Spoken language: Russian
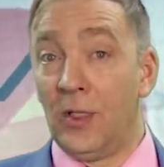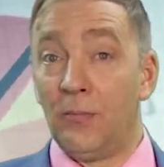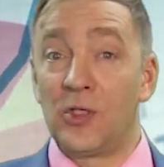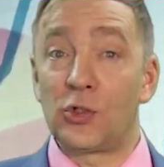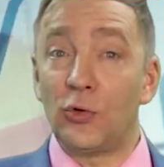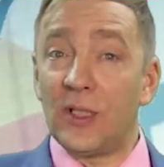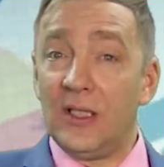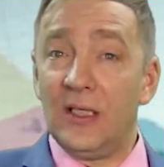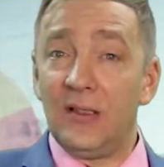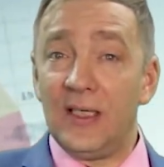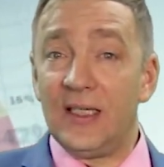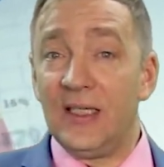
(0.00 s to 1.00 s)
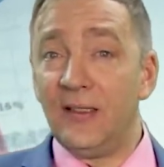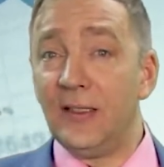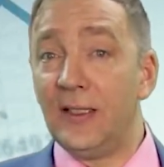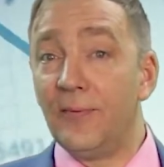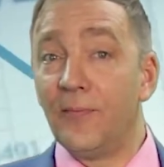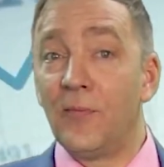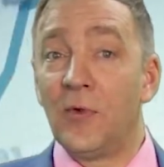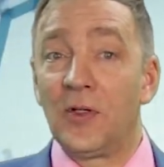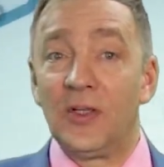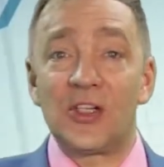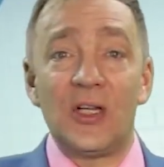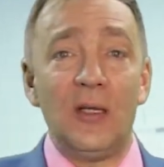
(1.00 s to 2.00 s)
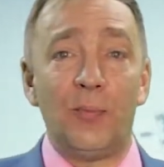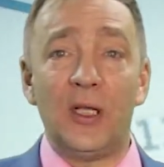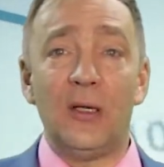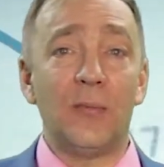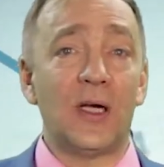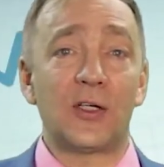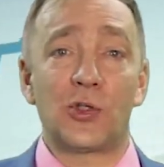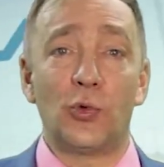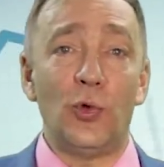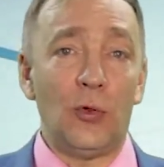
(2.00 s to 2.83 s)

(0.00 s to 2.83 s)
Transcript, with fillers: Мы что-то делали-делали, даже не понимая что,